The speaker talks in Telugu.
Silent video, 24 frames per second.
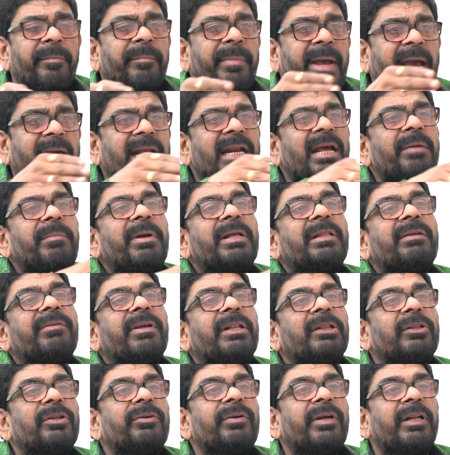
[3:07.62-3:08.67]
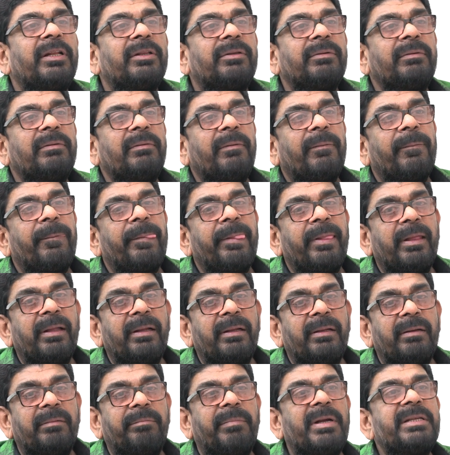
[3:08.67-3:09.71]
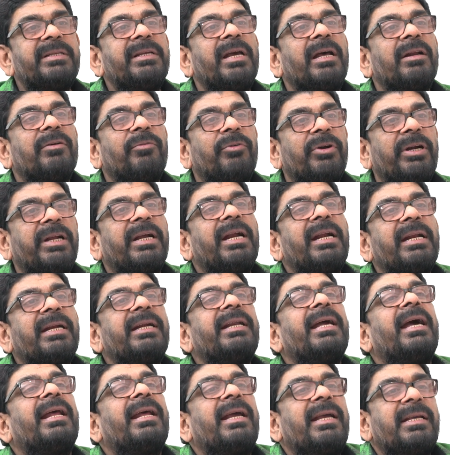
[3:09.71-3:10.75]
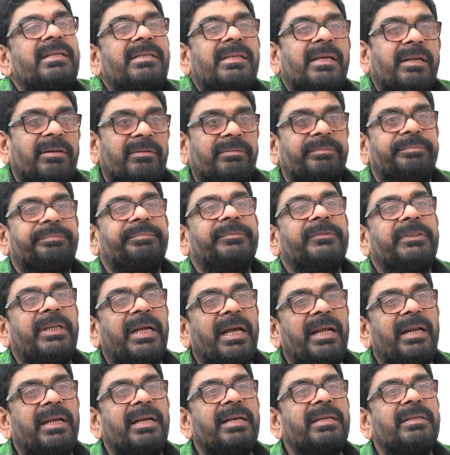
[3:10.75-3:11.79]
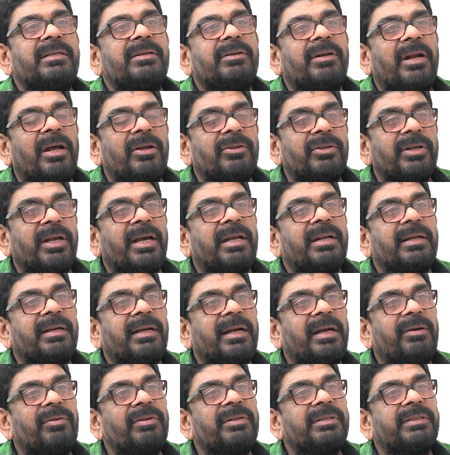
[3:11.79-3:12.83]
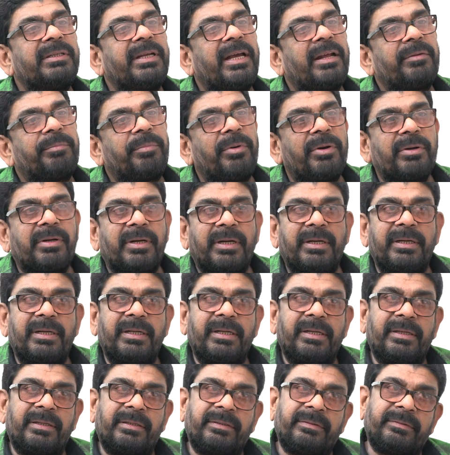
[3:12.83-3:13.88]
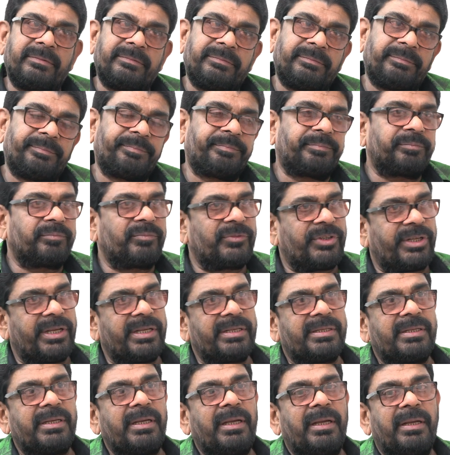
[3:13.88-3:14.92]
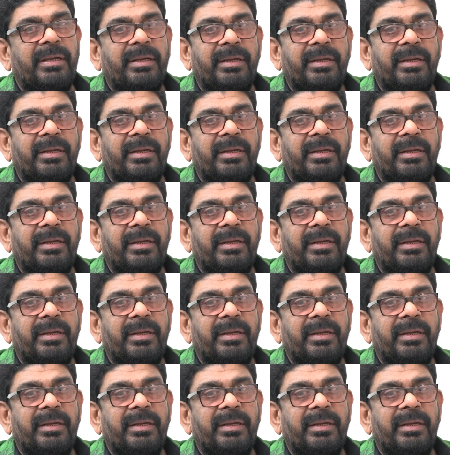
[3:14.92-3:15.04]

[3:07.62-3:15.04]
మేనా మీద వెళ్తూ వెళ్తూ మధ్యాహ్నం ఒంటి గంటకు డేరా వేశారు డేరా వేసి రాజుగారికి కావాల్సిన ఏర్పాట్లన్నీ చేసి